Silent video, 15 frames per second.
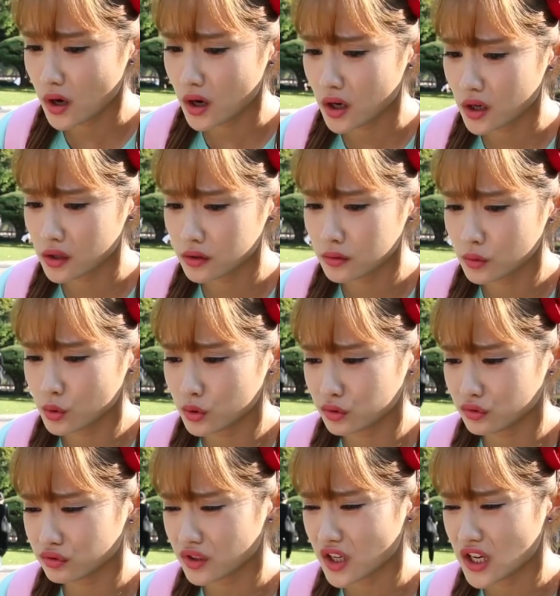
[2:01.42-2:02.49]
动吗？
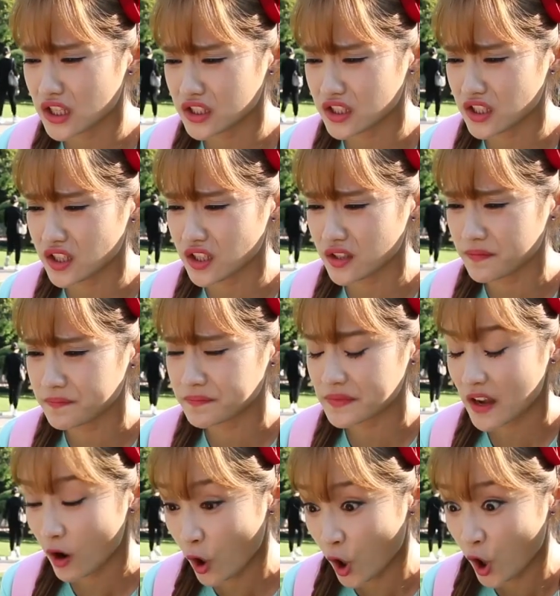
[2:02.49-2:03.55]
怎么办？
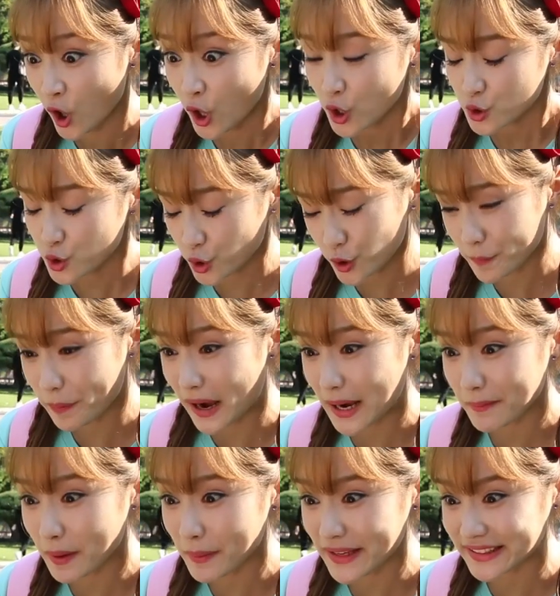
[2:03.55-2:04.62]
哦，有好
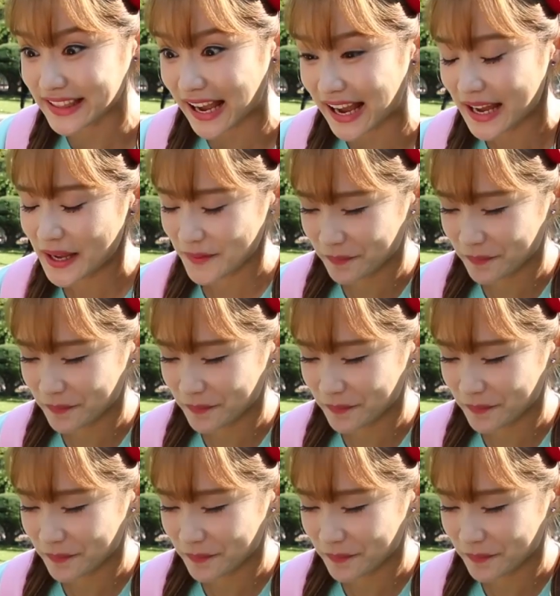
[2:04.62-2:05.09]
主意了！